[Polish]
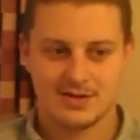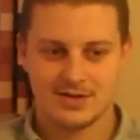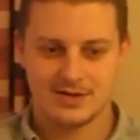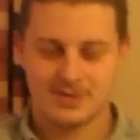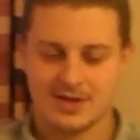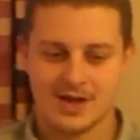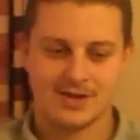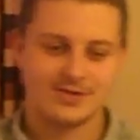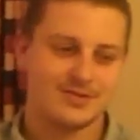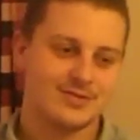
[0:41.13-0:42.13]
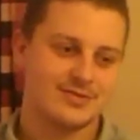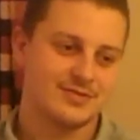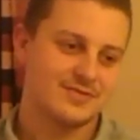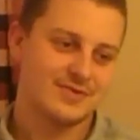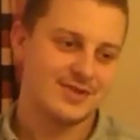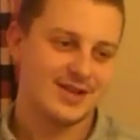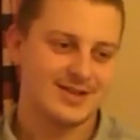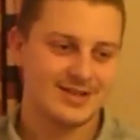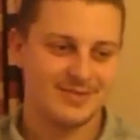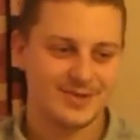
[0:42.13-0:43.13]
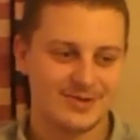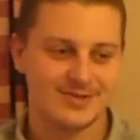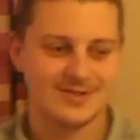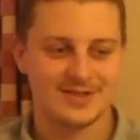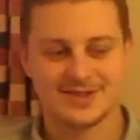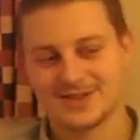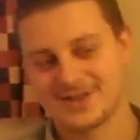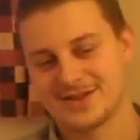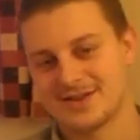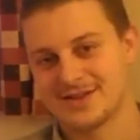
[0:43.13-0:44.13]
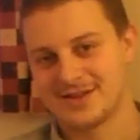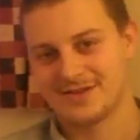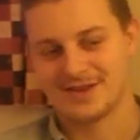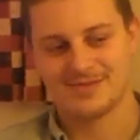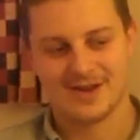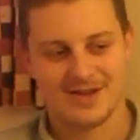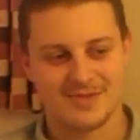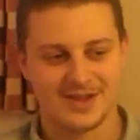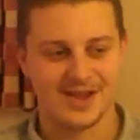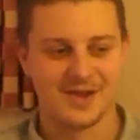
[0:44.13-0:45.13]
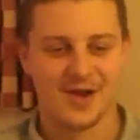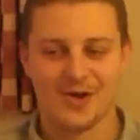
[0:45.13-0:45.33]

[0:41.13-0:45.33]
E, nie, no wynik jest dla mnie oczywisty. Nawet nie brałem innej